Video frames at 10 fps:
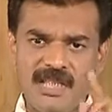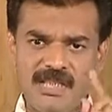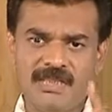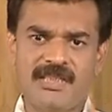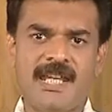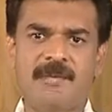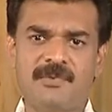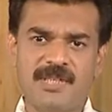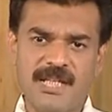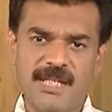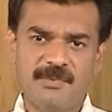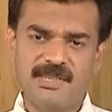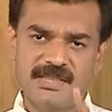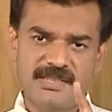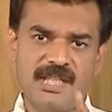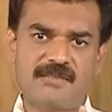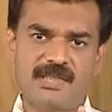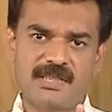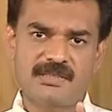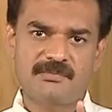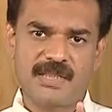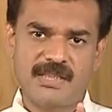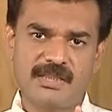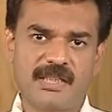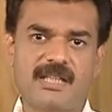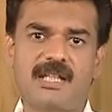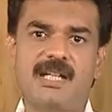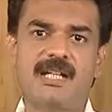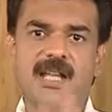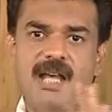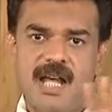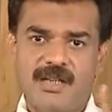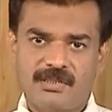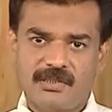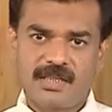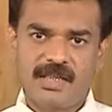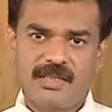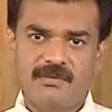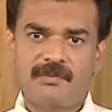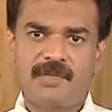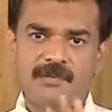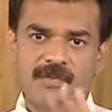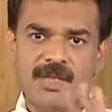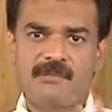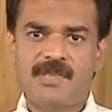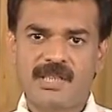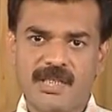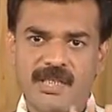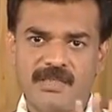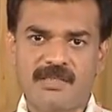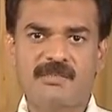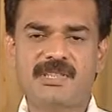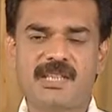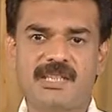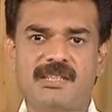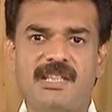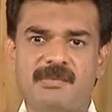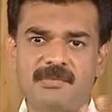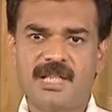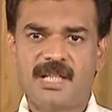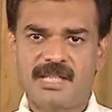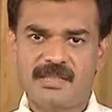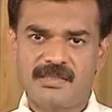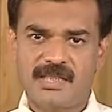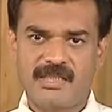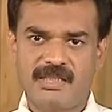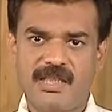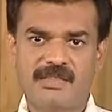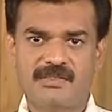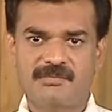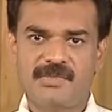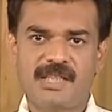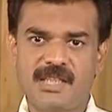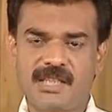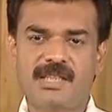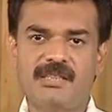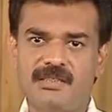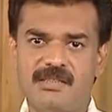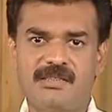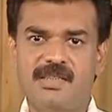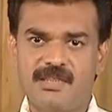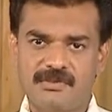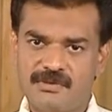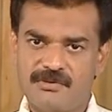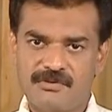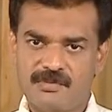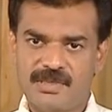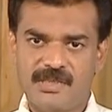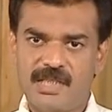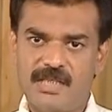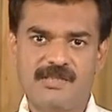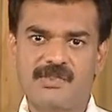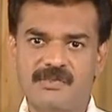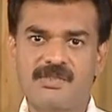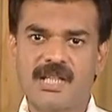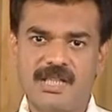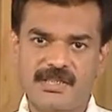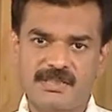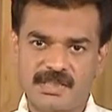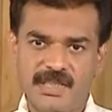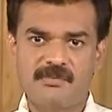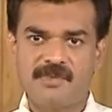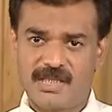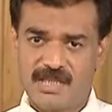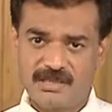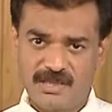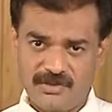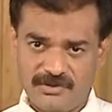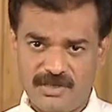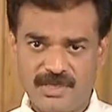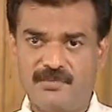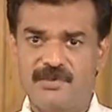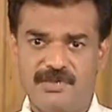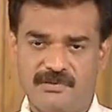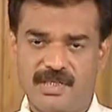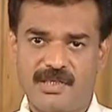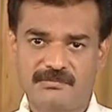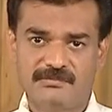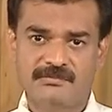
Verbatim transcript: இந்த டைப் ஒன் டயபெட்டிஸ் ஏன் வருதுன்னு பார்த்தீங்கன்னா அவங்களோட நம்ம உடம்புல இருக்க எதிர்ப்பு சக்தி நம்ம கணையத்துக்கு எதிராக திரும்பி கணையத்துலேருந்து இன்சுலின் உற்பத்தியை அழிச்சிடும் கணையம் செயல்படாது இன்சுலினை பொறுத்த வரைக்கும்